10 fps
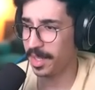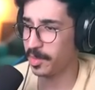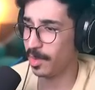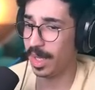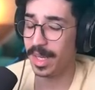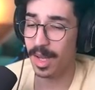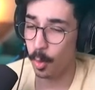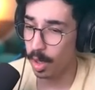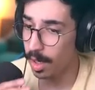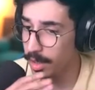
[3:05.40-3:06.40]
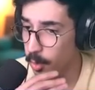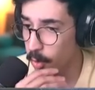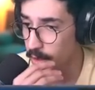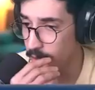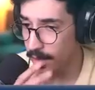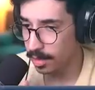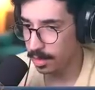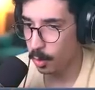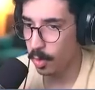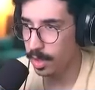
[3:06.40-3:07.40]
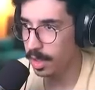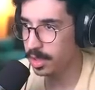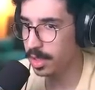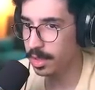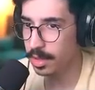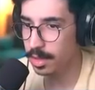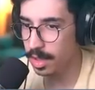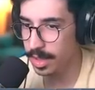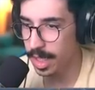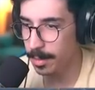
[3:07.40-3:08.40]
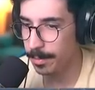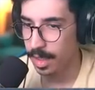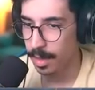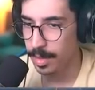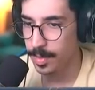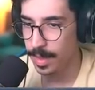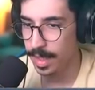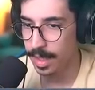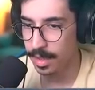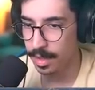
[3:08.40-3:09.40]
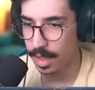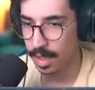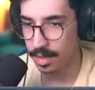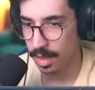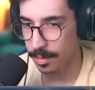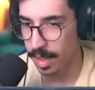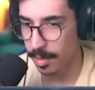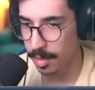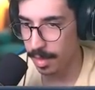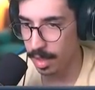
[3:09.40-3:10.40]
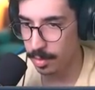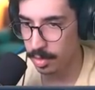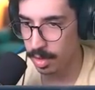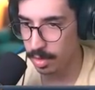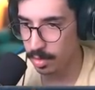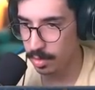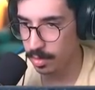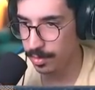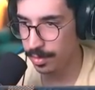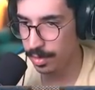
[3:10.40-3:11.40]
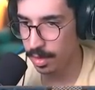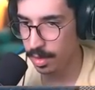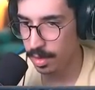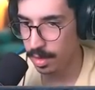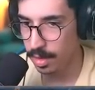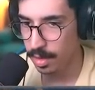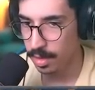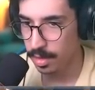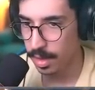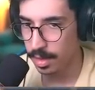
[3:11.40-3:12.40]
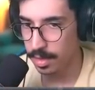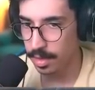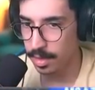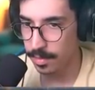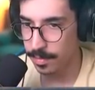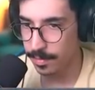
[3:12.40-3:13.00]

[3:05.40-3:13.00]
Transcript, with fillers: بعد معاناه والله طولنا طولنا عشان ندخل جيم يلا بسم الله هالمره ما بروح البوست اشوف قاعد يصير